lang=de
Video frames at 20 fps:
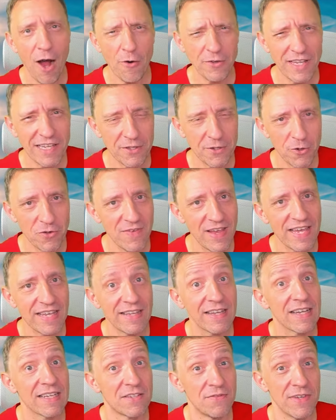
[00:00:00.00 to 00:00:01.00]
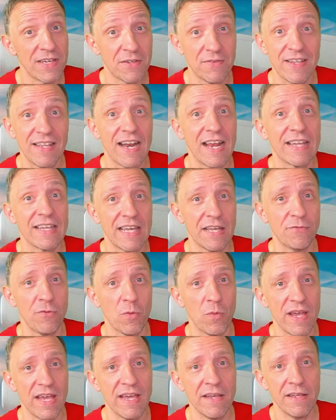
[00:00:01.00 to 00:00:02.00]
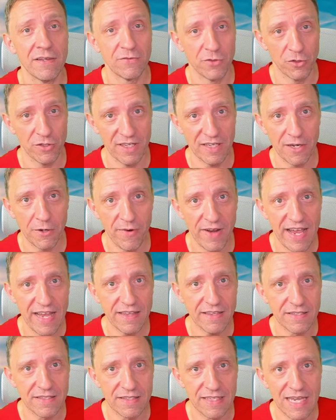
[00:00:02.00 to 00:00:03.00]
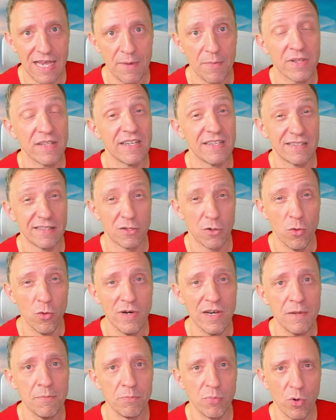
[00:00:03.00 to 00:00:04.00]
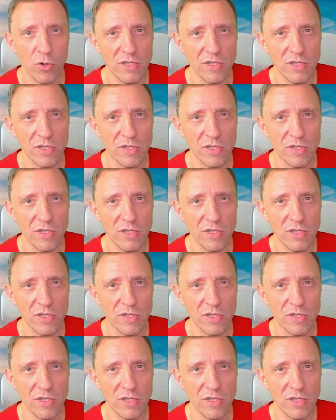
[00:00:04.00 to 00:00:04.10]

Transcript: auch nicht unwichtig, es wird wieder ein Giveaway von den Creators geben, diesen coolen